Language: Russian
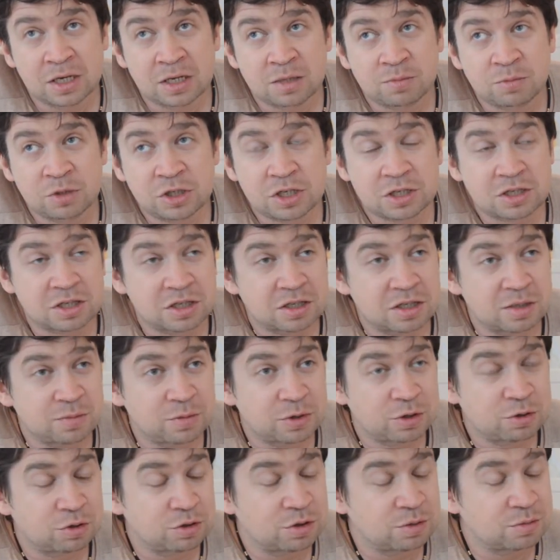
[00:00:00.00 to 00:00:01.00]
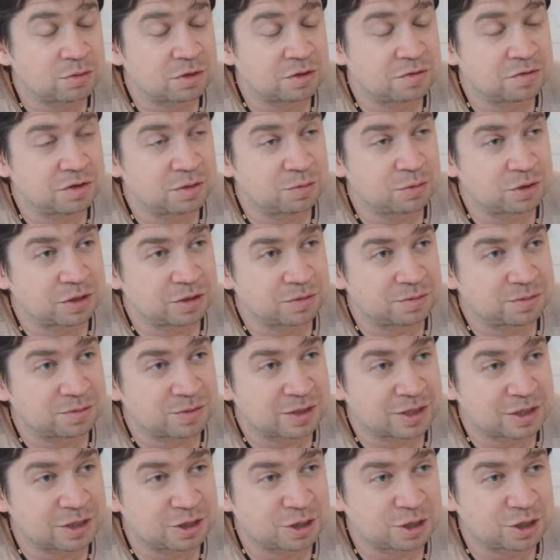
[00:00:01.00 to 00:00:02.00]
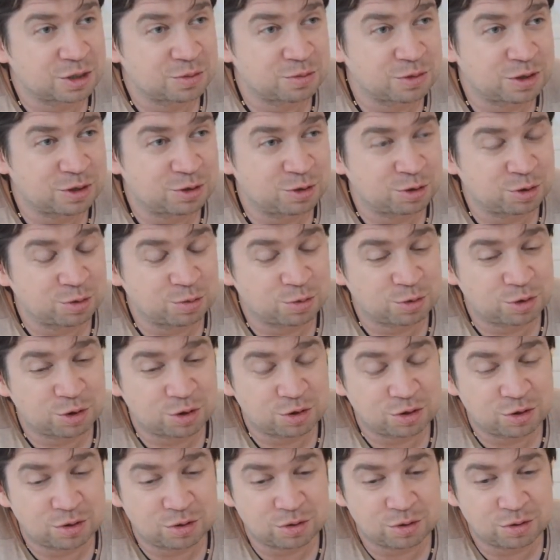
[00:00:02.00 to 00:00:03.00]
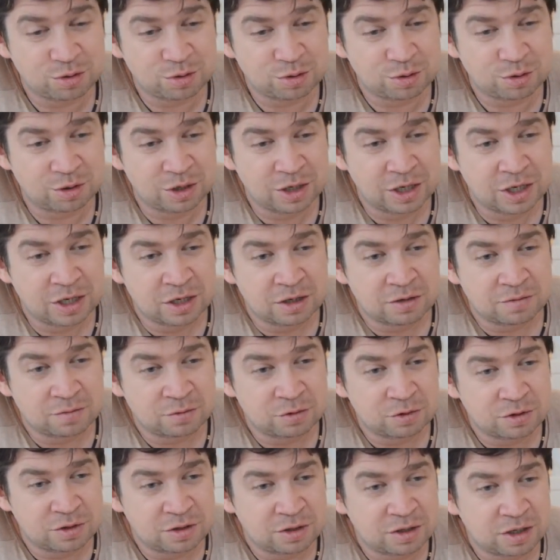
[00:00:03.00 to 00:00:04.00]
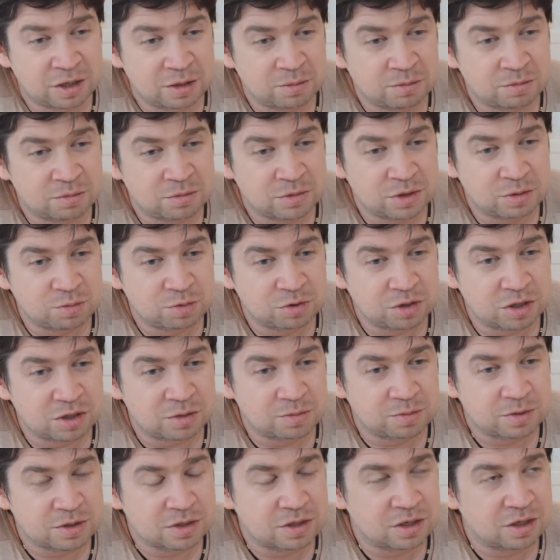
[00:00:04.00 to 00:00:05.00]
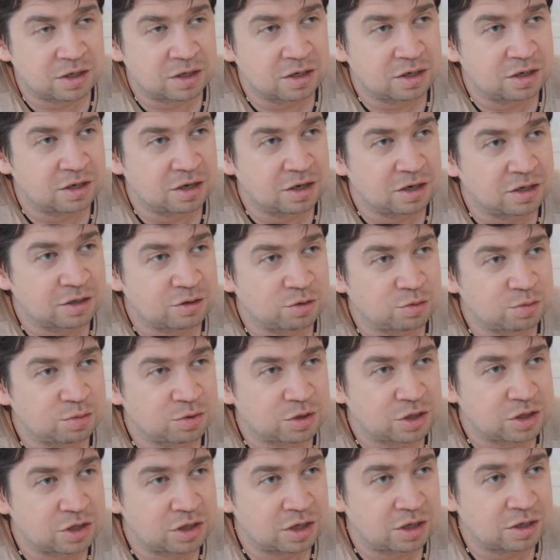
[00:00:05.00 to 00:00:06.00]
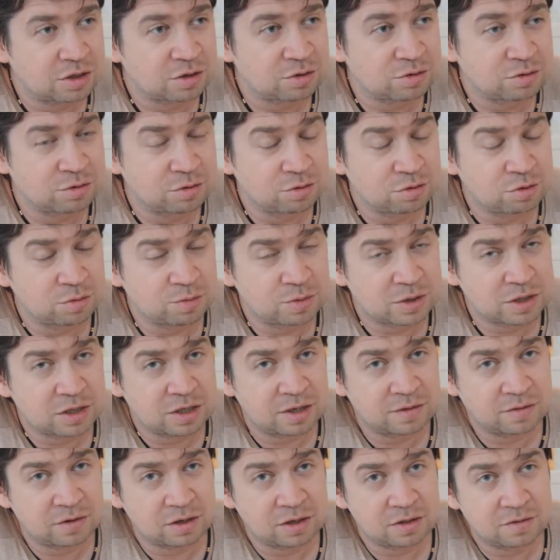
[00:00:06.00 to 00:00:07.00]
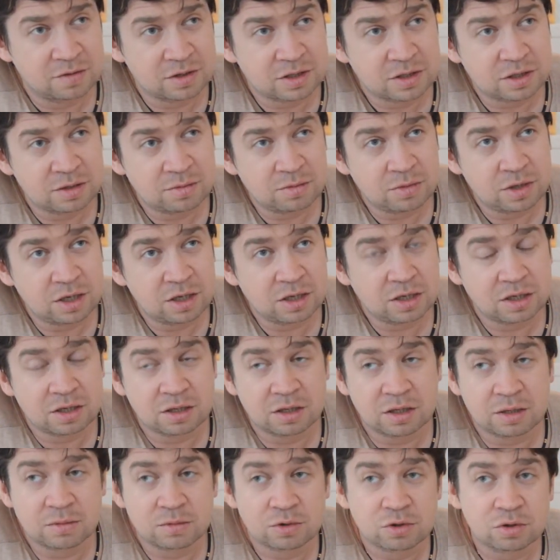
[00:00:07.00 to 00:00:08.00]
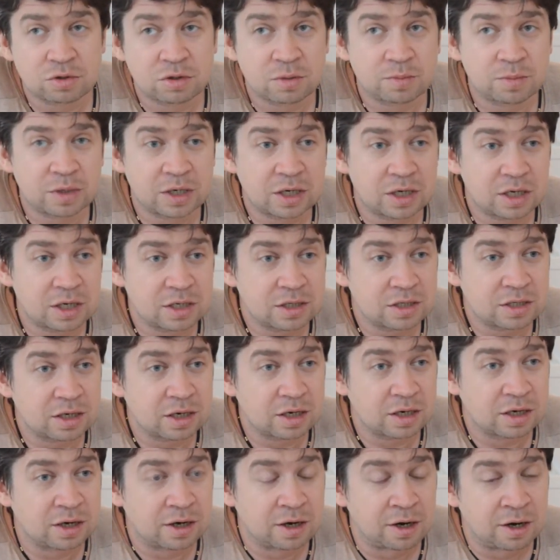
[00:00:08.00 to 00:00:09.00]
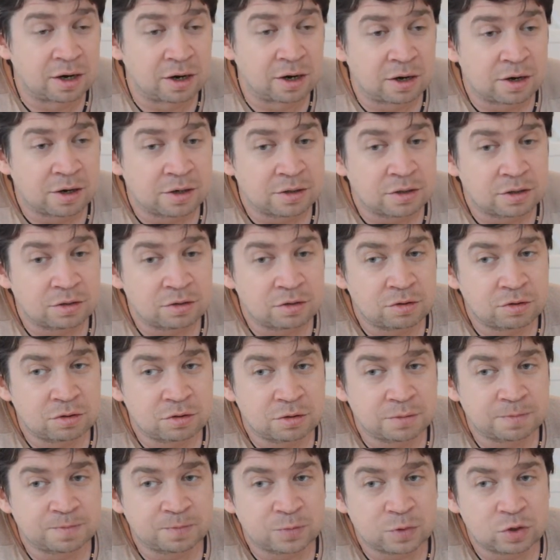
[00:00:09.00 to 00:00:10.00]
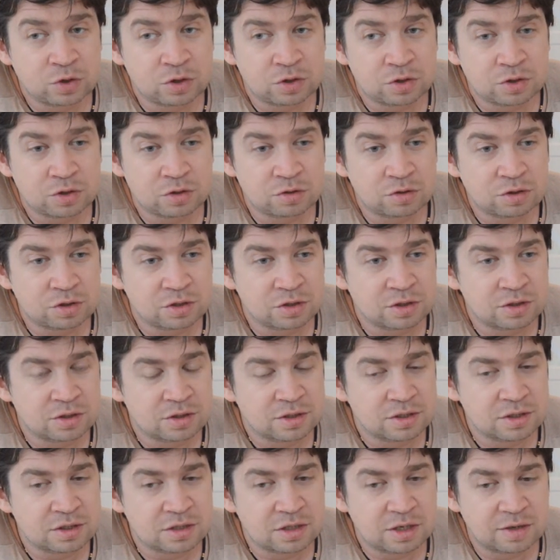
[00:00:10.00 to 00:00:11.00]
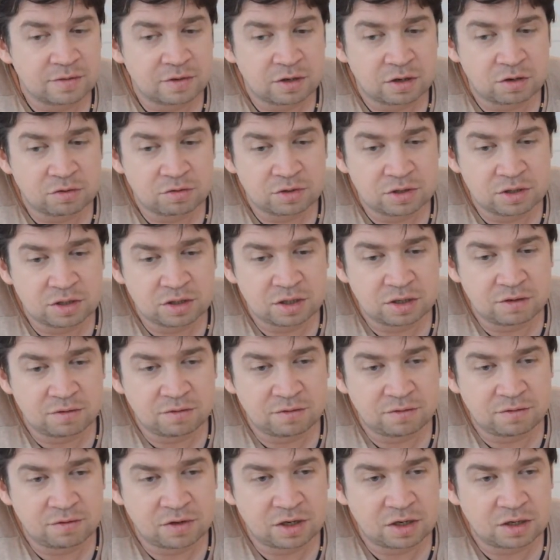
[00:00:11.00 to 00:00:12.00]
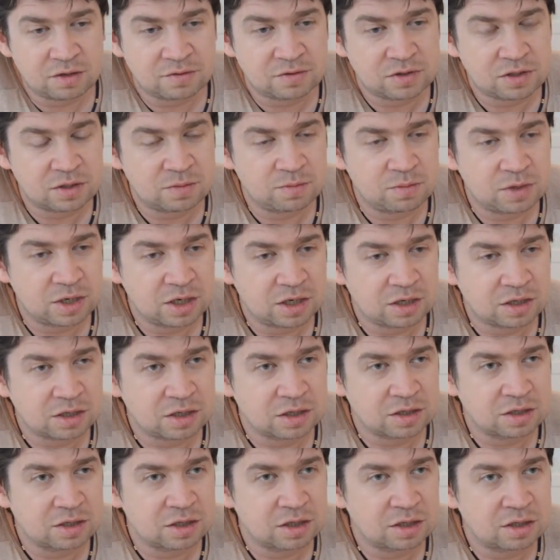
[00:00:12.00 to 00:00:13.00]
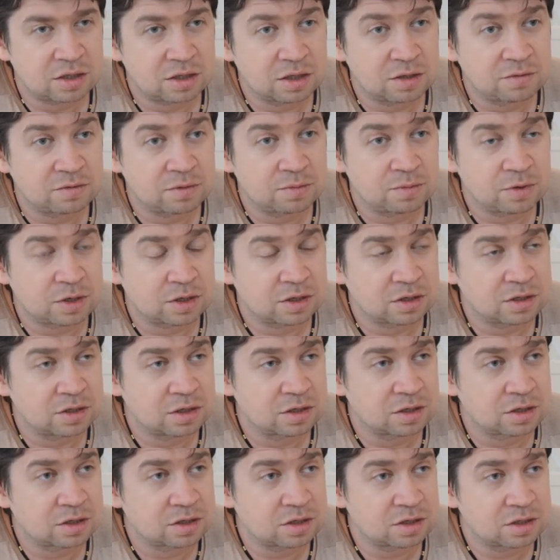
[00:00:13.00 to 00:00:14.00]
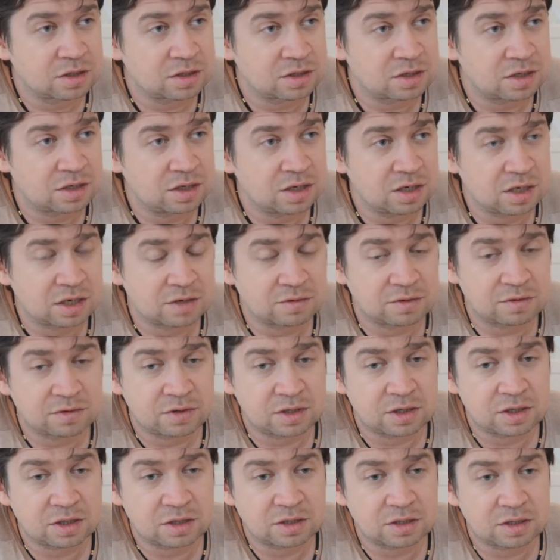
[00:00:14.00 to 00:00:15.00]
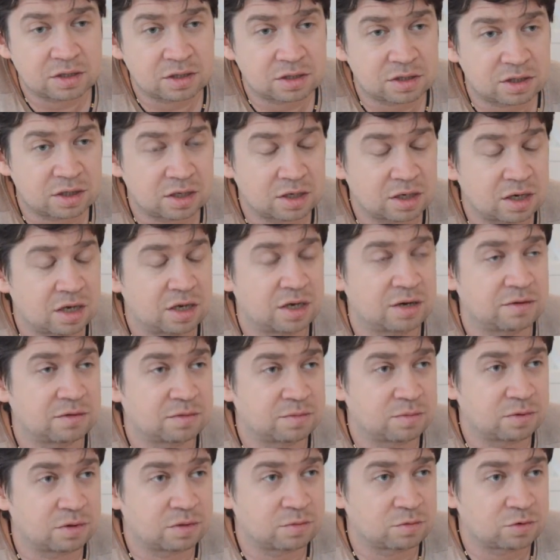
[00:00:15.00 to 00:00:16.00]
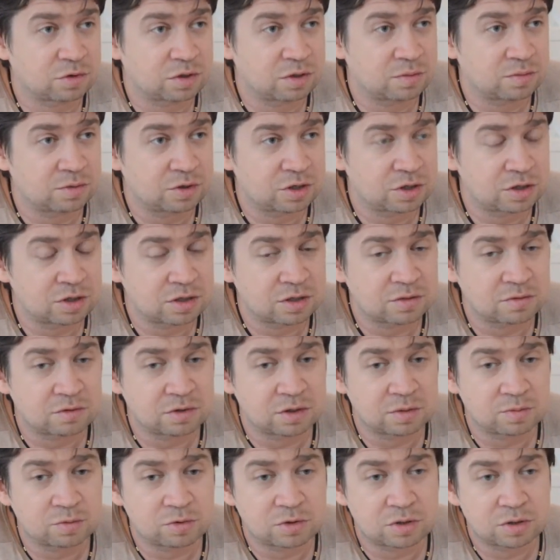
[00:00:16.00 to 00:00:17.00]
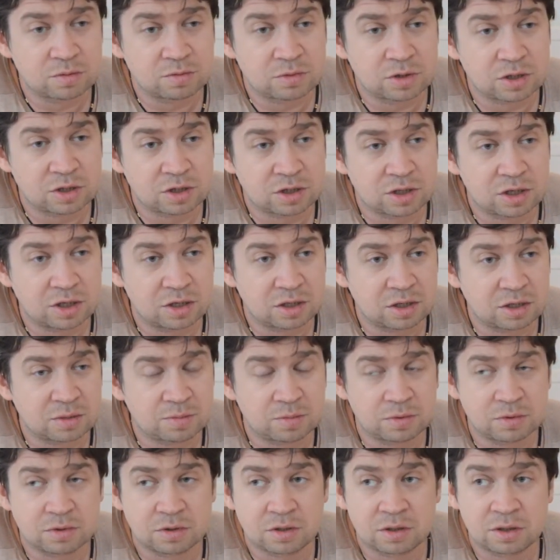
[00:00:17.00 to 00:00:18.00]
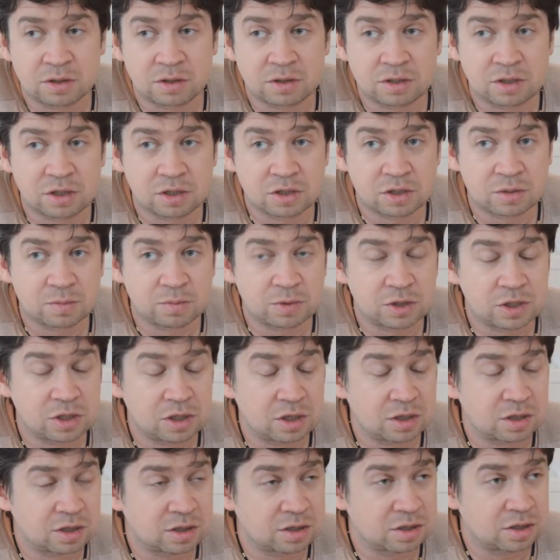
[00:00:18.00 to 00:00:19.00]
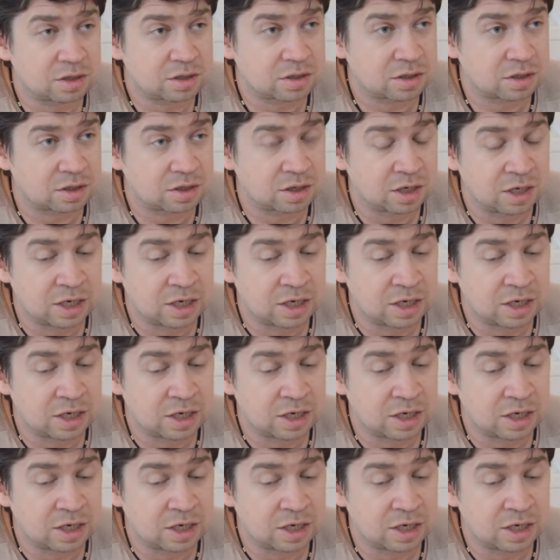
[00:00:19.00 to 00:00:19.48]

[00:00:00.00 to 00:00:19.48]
мы часто, когда подходим к выборам, слышим о том, что вот там депутаты поставили летнюю площадку, тут поставили две скамейки, там что-то покрасили – но очень сложно заставить людей верить в себя, когда ты, во-первых, делаешь это за них, а во-вторых, делаешь это коряво. Потому что большинство, допустим, тех же летних, э, тех же площадок детских,